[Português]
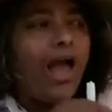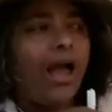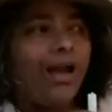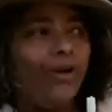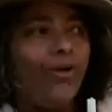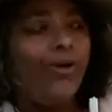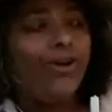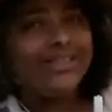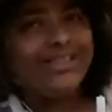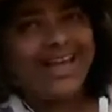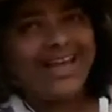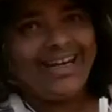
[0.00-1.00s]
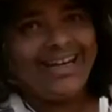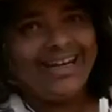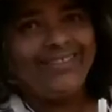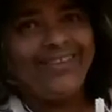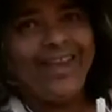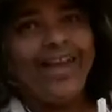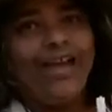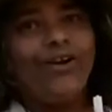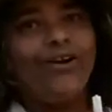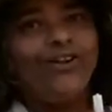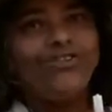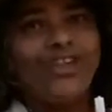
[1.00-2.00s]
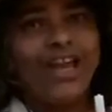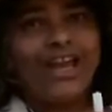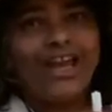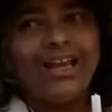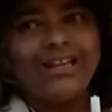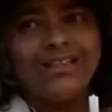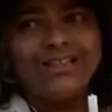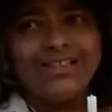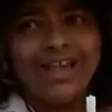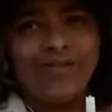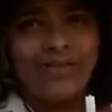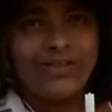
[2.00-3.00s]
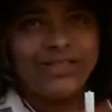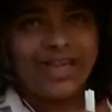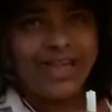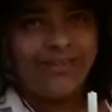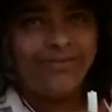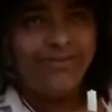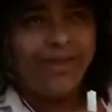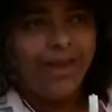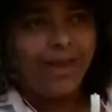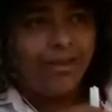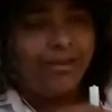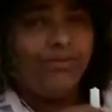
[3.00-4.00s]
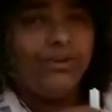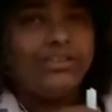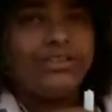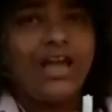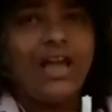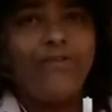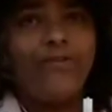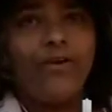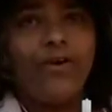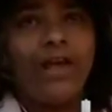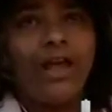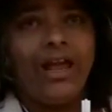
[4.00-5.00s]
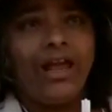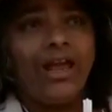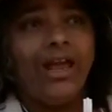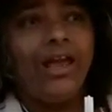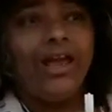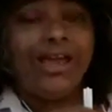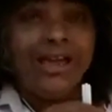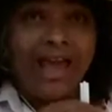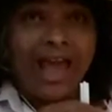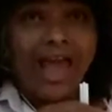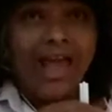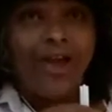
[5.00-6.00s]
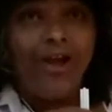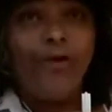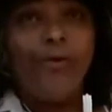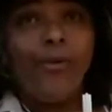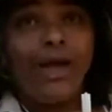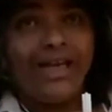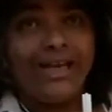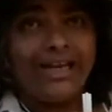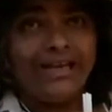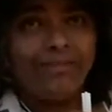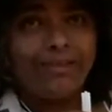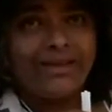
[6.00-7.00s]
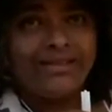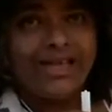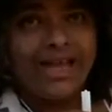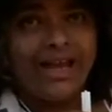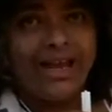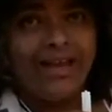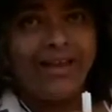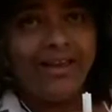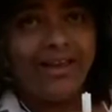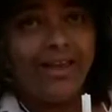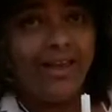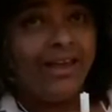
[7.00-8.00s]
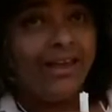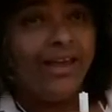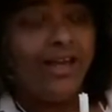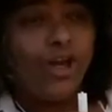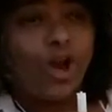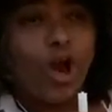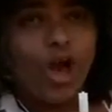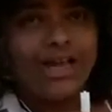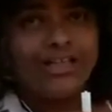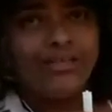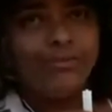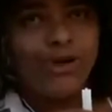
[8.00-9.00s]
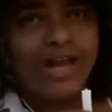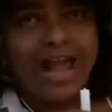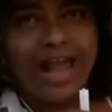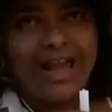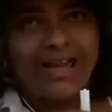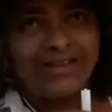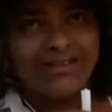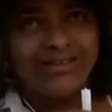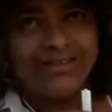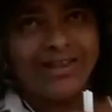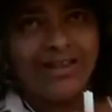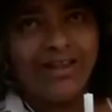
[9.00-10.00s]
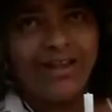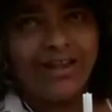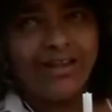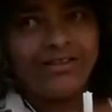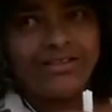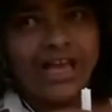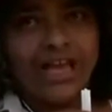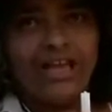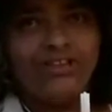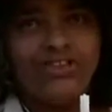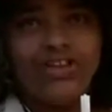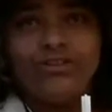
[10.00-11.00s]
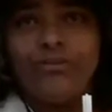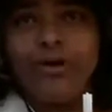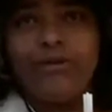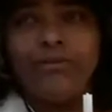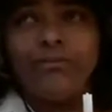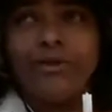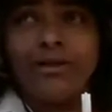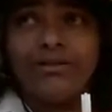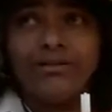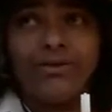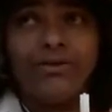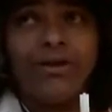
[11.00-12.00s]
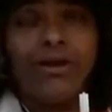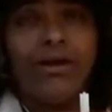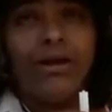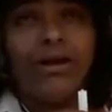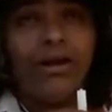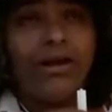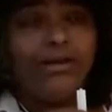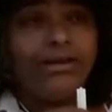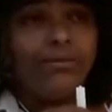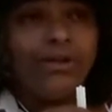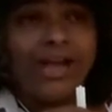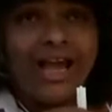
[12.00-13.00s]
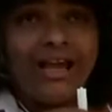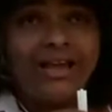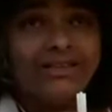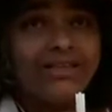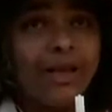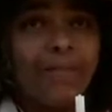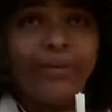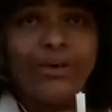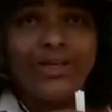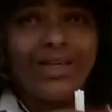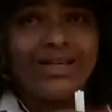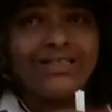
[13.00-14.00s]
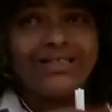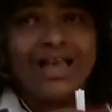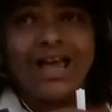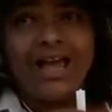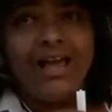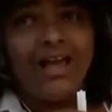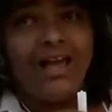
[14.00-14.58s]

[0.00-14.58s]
Alô, Rosane, eu gostaria de dizer a você que você foi e é uma grande parceira e que nós, mulheres, seja do movimento de mulheres camponesa,